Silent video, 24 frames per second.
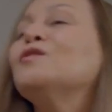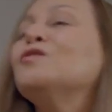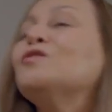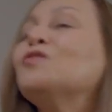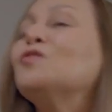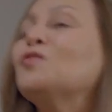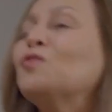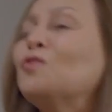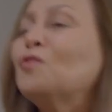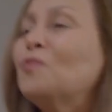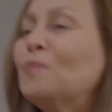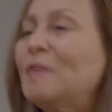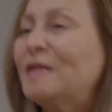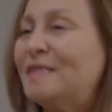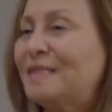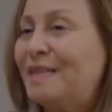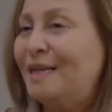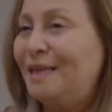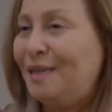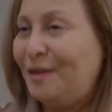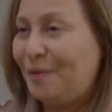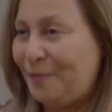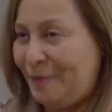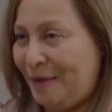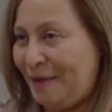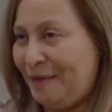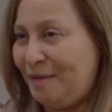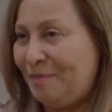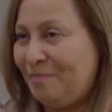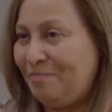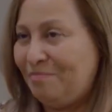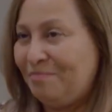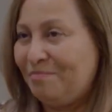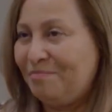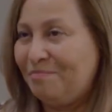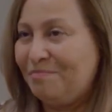Todo va a salir bien.
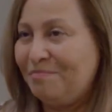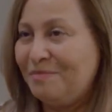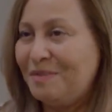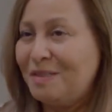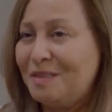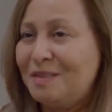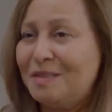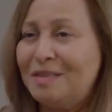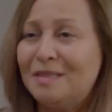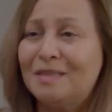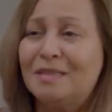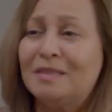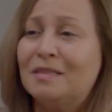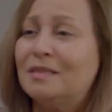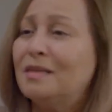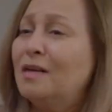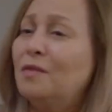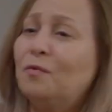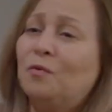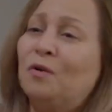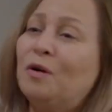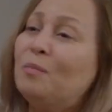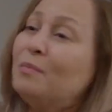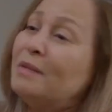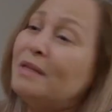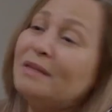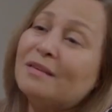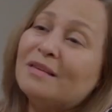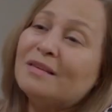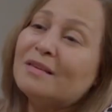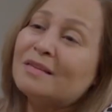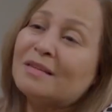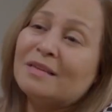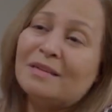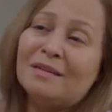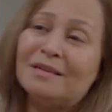Seguramente
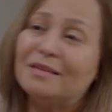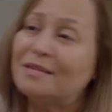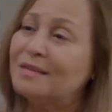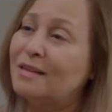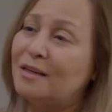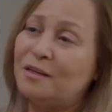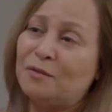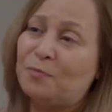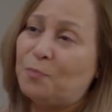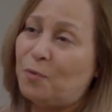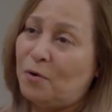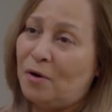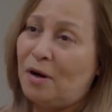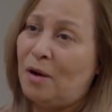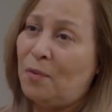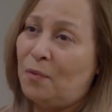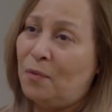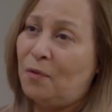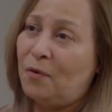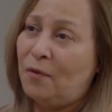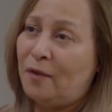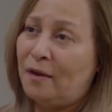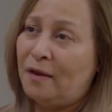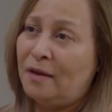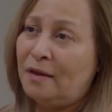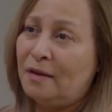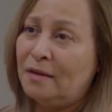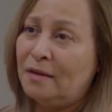es el estrés por la boda.